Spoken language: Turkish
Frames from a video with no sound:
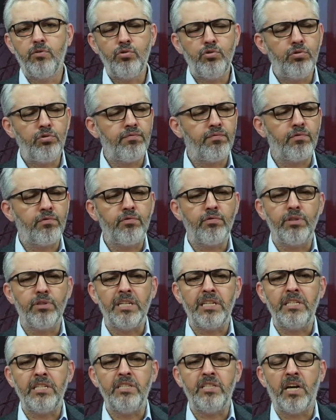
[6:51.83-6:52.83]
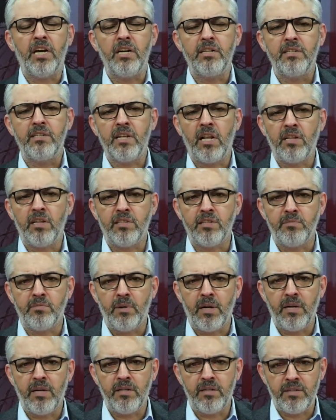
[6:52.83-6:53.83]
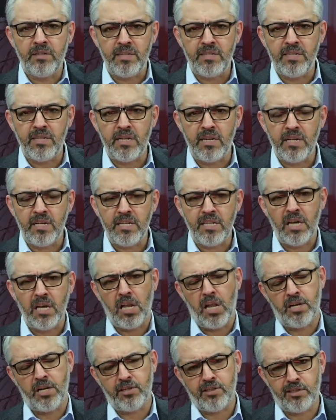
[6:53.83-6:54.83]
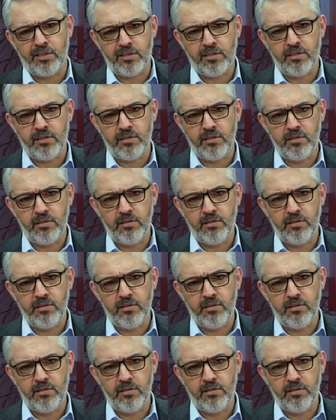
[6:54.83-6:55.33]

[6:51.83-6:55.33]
Küfür, inkar, saldırma, rezillik, yalancılık.